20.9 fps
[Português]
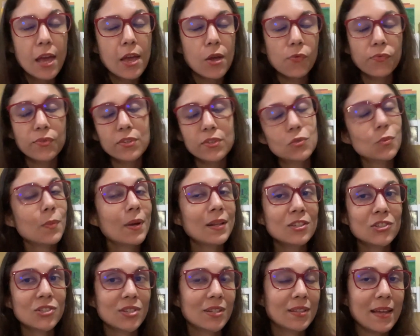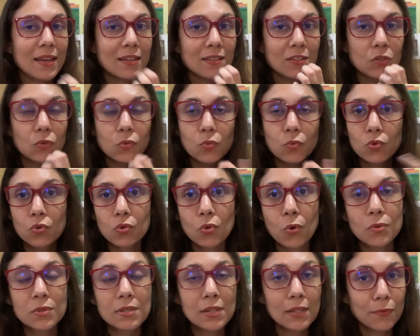Eu fiz uma lista dessas com os
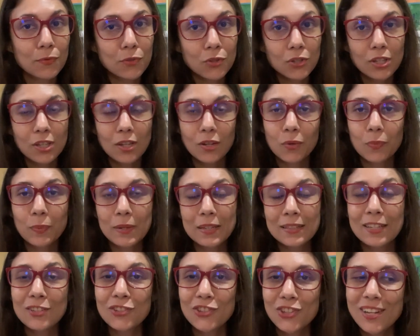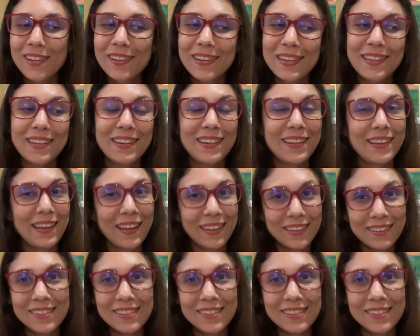12 livros que eu pretendia ler é,